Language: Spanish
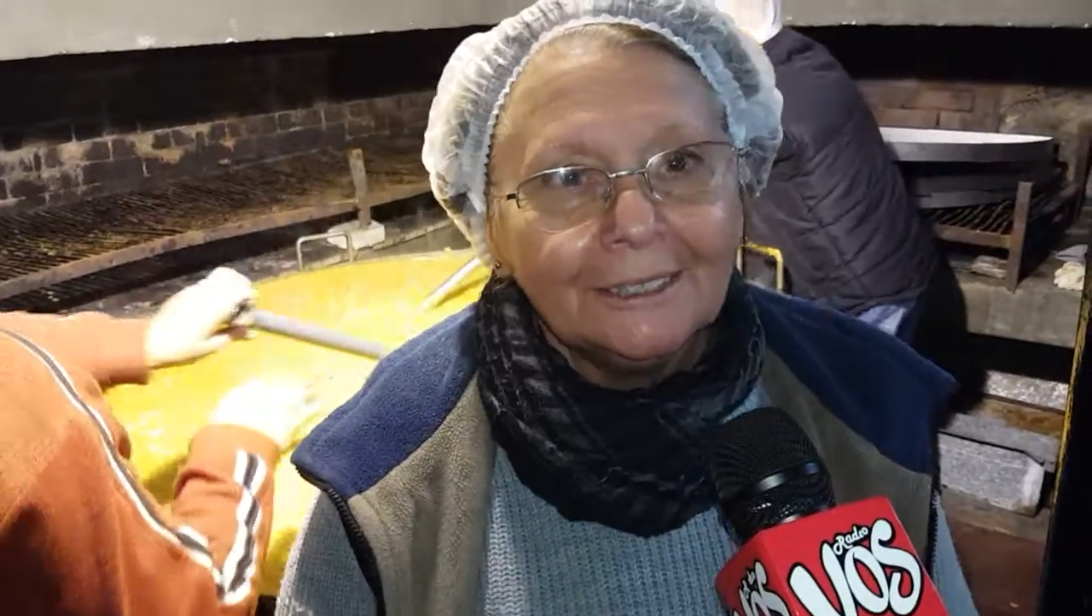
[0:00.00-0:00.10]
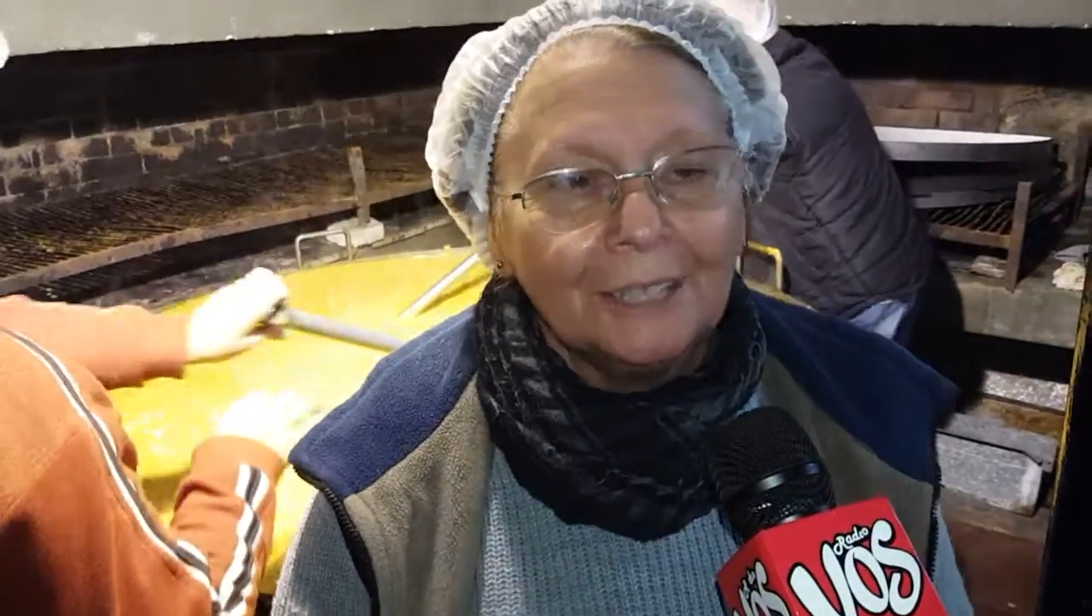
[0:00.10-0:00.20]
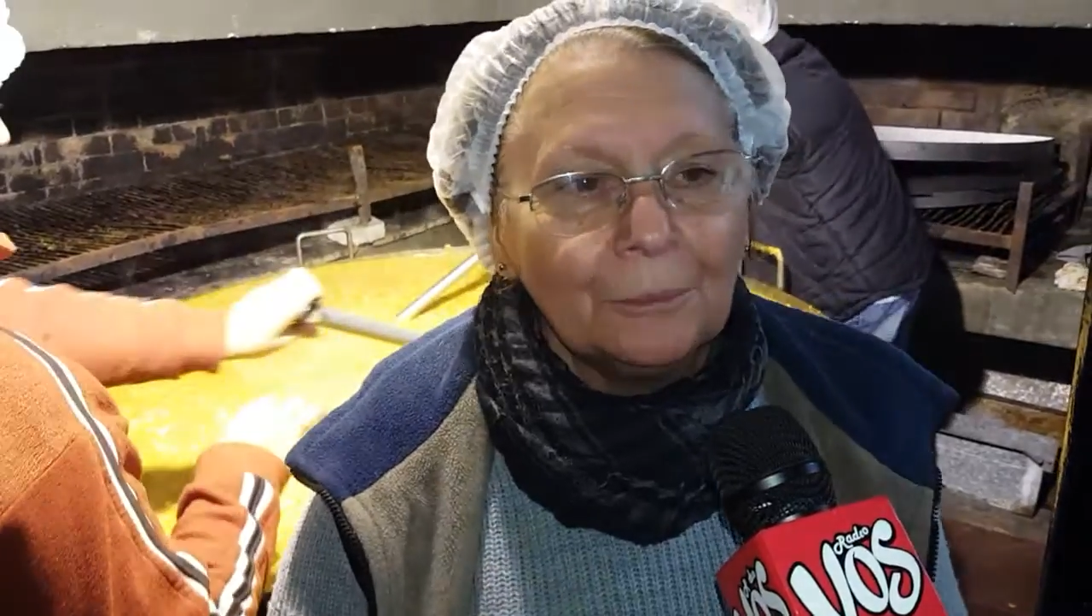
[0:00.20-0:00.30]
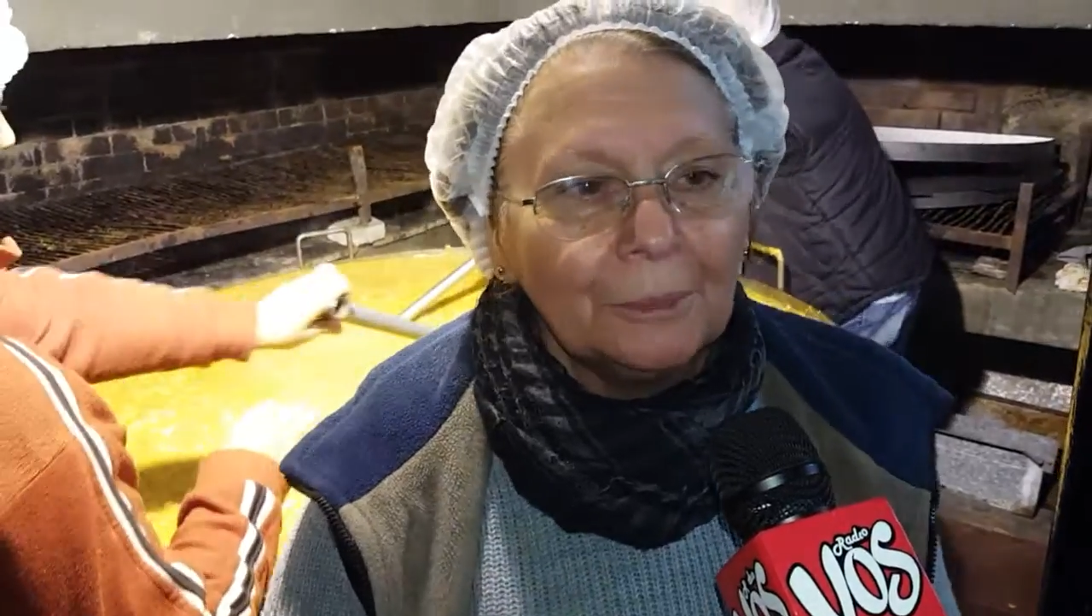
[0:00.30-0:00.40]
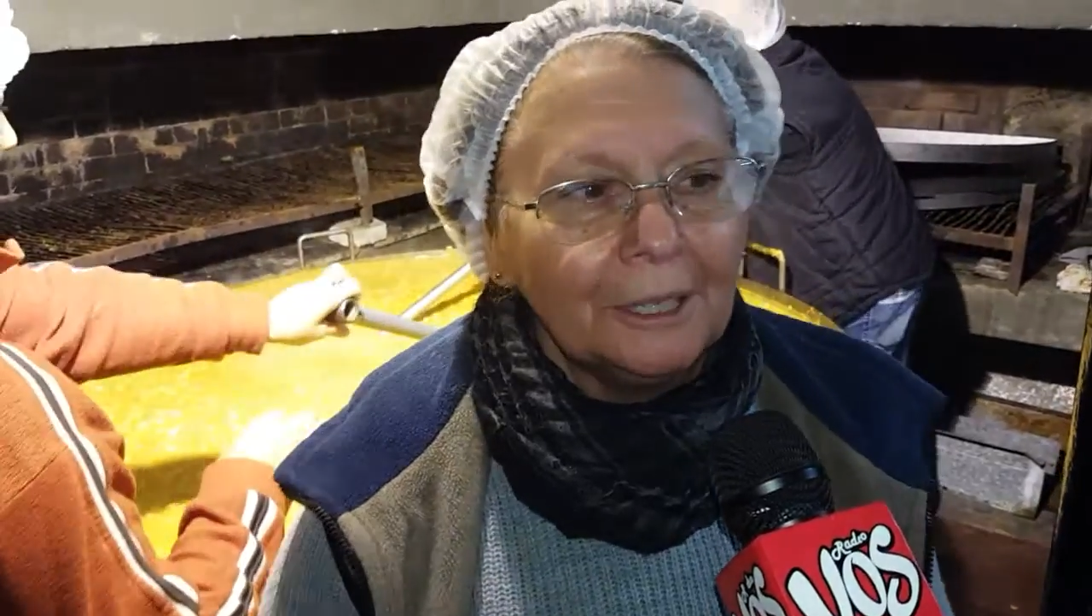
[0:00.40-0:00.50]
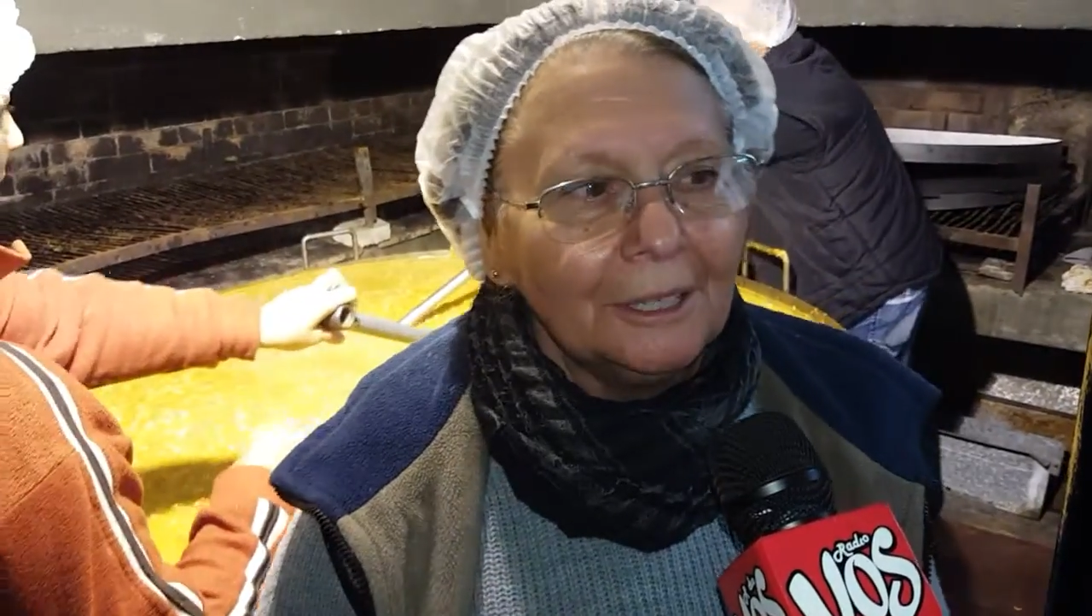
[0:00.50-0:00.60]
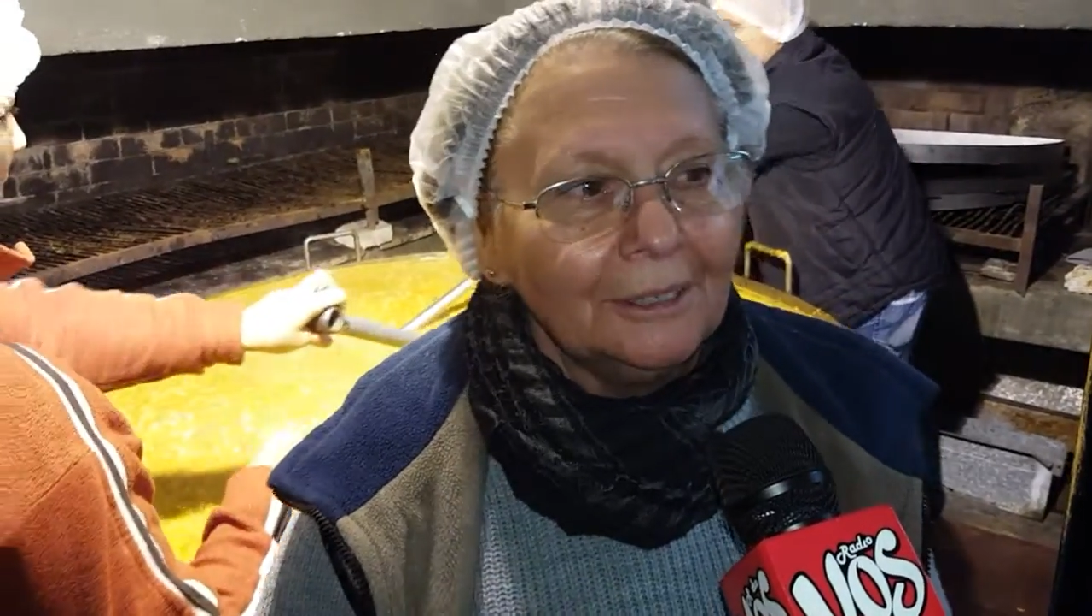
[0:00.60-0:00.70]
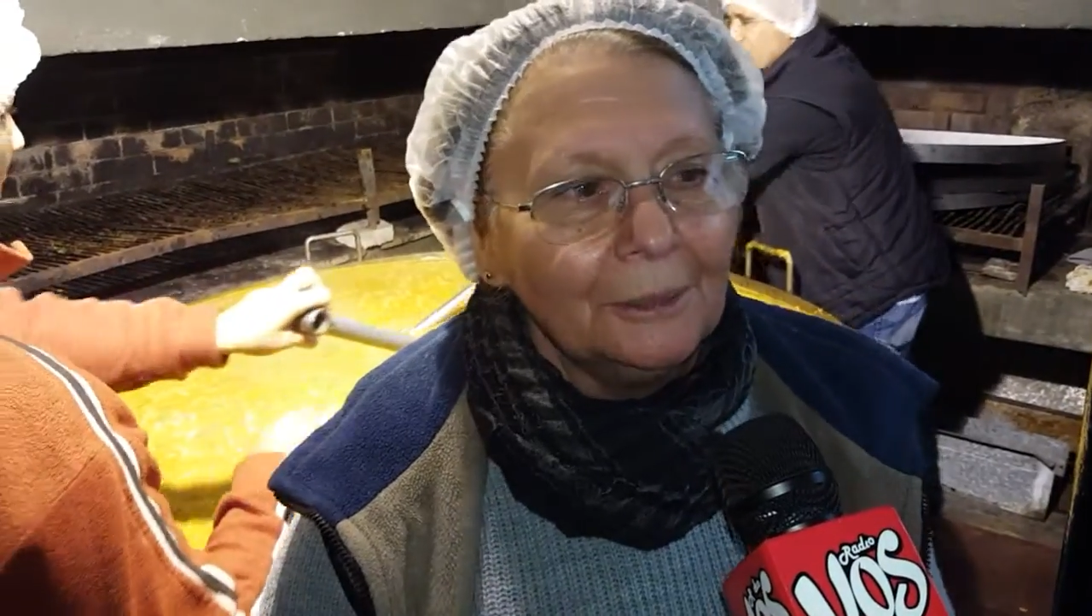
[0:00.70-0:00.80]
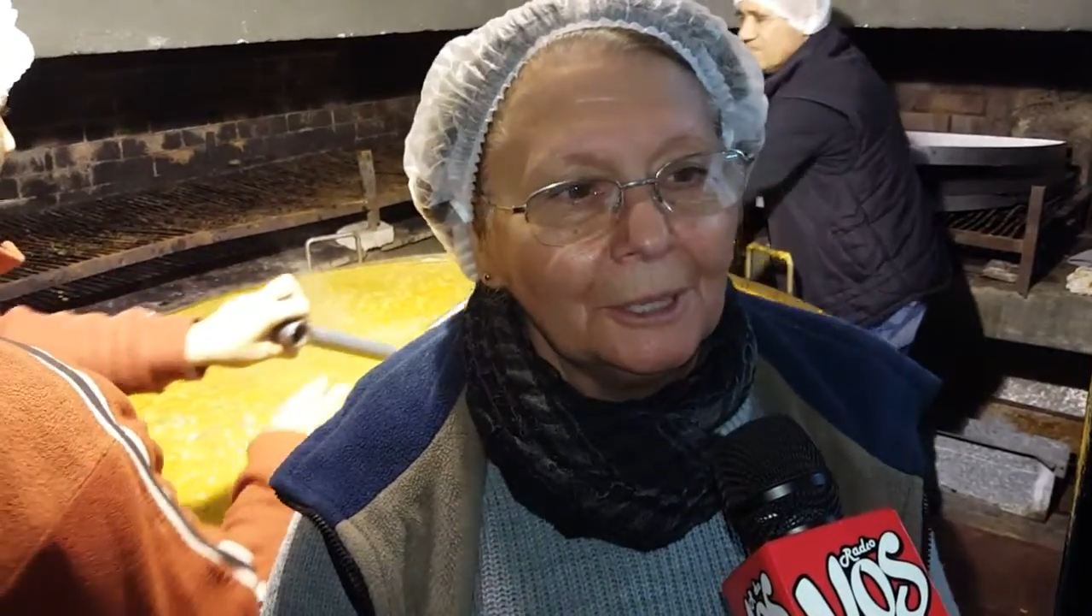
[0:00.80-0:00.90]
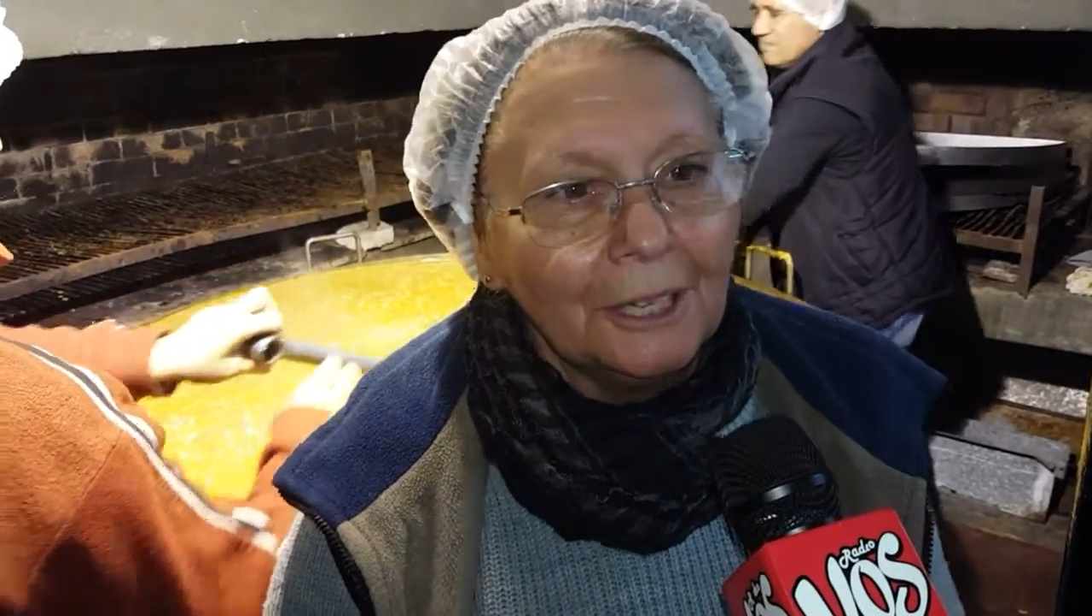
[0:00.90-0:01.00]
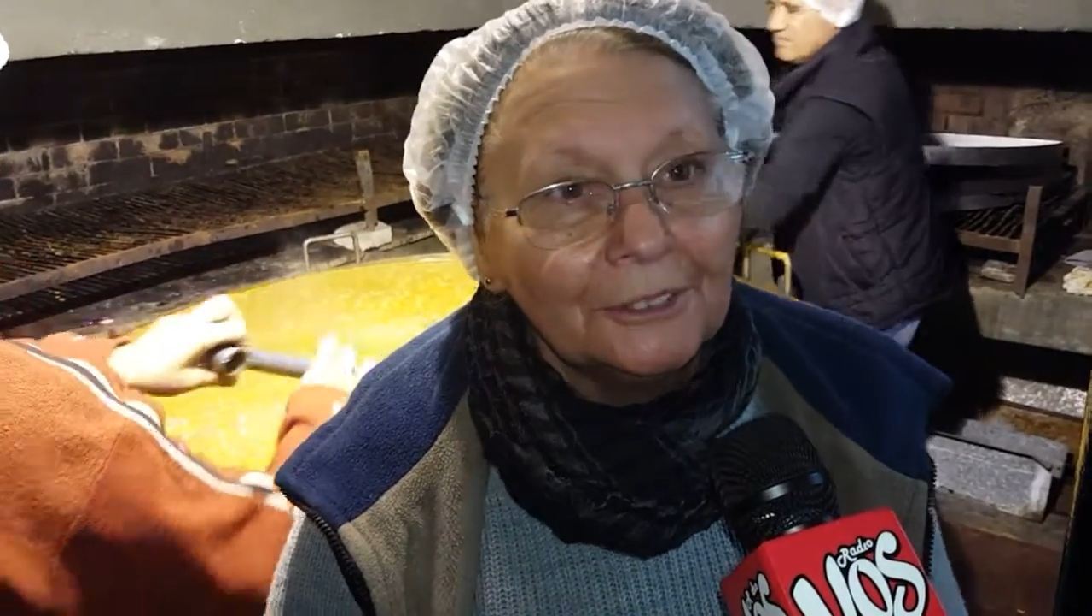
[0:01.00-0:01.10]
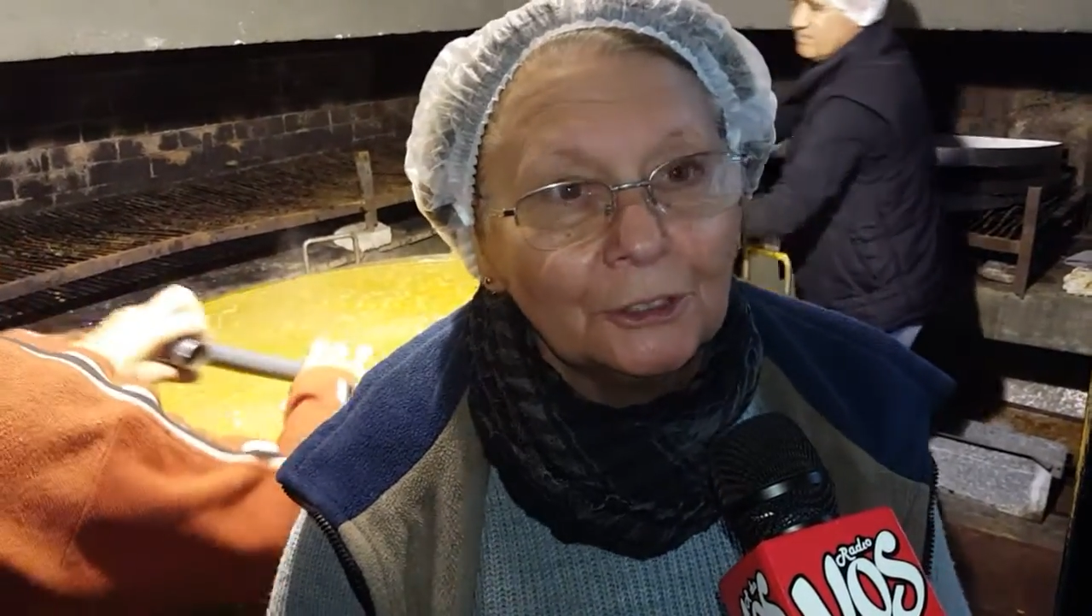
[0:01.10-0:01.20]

que siempre se viene